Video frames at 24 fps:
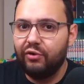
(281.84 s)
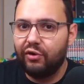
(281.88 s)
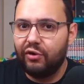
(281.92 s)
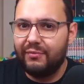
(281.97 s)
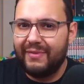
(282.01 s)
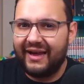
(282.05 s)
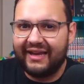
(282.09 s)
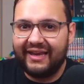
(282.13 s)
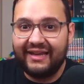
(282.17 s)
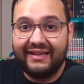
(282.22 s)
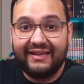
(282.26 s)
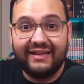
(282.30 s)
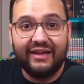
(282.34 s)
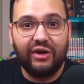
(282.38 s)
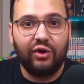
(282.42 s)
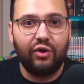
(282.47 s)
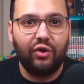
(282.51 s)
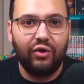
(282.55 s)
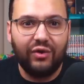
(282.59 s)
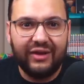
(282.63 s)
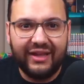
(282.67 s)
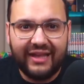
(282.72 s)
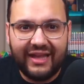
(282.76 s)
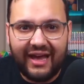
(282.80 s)
remarqué des
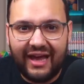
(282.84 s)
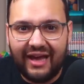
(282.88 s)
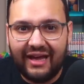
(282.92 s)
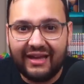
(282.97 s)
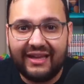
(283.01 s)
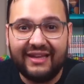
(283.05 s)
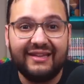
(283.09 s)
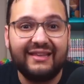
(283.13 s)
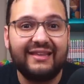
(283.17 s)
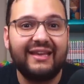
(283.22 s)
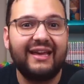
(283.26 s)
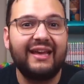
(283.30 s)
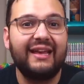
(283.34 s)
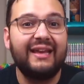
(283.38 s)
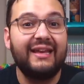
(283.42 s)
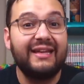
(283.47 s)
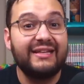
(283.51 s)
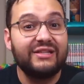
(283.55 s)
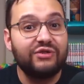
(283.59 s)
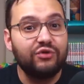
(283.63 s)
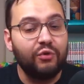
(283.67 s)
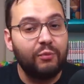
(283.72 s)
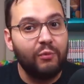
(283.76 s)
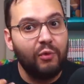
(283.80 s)
regards qui traînaient
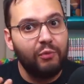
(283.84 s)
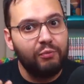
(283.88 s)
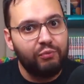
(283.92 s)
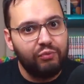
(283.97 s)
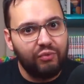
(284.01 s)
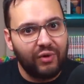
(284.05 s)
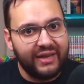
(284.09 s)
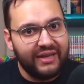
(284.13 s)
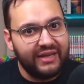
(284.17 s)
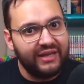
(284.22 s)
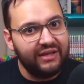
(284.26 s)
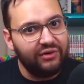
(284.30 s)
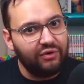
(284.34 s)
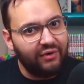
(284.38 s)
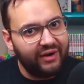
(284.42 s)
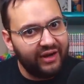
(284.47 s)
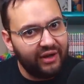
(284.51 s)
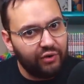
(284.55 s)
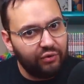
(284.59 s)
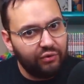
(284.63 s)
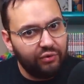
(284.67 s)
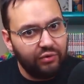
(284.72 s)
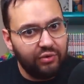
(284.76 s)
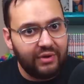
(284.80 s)
sur mon poignet dans la
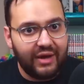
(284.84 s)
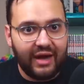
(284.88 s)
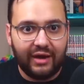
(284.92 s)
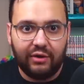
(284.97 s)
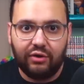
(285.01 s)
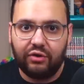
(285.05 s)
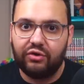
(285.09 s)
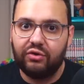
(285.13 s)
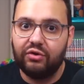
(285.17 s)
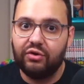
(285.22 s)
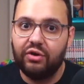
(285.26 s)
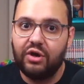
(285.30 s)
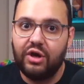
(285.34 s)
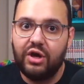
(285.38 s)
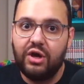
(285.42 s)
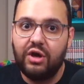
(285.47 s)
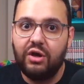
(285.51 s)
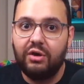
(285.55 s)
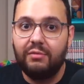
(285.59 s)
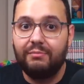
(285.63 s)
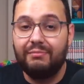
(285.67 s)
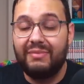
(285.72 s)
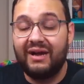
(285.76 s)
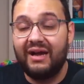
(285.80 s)
rue alors que
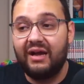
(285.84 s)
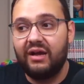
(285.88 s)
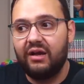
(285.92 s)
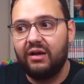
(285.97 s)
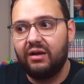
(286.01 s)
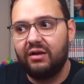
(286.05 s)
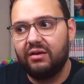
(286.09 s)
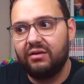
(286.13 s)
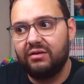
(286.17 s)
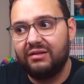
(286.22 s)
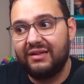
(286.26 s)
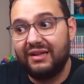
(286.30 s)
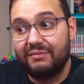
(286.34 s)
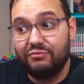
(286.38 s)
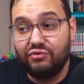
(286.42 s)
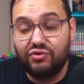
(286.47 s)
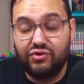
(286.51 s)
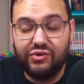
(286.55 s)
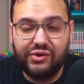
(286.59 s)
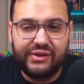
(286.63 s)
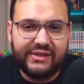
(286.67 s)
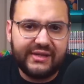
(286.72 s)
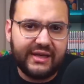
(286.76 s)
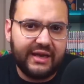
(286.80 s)
ben
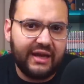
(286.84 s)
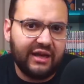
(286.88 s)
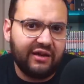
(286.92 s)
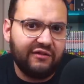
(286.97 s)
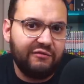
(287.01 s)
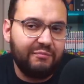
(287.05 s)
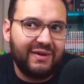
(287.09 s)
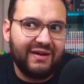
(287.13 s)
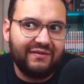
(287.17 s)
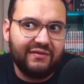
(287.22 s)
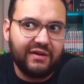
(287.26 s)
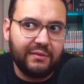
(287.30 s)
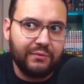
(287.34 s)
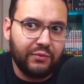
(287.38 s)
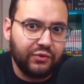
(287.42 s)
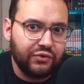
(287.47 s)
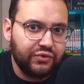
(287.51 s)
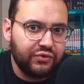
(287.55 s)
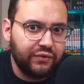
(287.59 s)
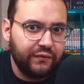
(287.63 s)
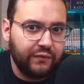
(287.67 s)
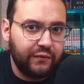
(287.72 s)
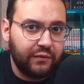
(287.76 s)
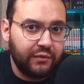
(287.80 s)
d'habitude ça n'arrive pas vraiment
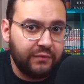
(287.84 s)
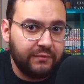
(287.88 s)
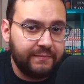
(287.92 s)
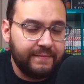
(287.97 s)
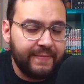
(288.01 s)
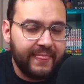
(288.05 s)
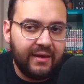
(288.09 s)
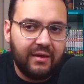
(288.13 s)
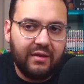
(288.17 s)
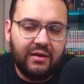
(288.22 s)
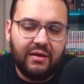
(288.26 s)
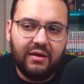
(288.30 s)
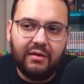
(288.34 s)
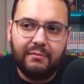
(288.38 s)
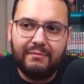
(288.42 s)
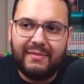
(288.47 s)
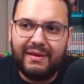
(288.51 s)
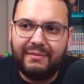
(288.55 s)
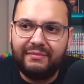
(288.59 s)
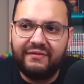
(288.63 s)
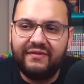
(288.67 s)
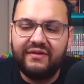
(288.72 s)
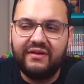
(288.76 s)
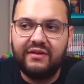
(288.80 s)
souvent
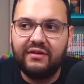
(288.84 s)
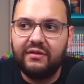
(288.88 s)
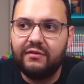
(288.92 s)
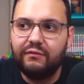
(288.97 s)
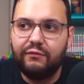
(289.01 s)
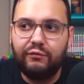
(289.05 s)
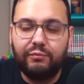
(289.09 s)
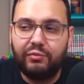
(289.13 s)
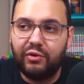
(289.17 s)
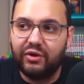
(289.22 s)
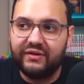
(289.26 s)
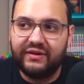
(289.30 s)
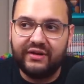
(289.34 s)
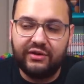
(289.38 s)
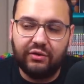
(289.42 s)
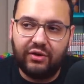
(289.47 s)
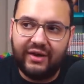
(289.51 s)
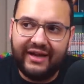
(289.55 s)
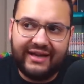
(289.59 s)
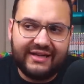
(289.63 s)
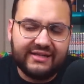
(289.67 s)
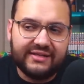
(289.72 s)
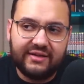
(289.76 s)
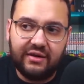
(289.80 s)
même si vous portez une
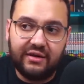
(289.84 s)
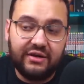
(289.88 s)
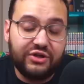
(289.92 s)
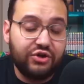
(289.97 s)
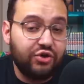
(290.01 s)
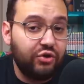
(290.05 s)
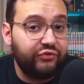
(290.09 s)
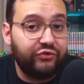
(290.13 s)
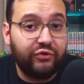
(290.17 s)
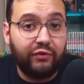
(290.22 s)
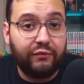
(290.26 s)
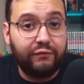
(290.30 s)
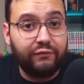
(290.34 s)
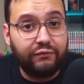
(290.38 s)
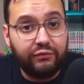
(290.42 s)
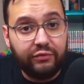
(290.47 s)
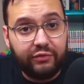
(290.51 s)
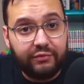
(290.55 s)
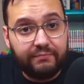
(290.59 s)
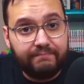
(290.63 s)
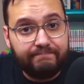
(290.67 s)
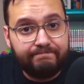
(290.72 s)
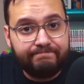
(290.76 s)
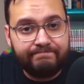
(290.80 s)
Rolex, hein, les gens s'en foutent.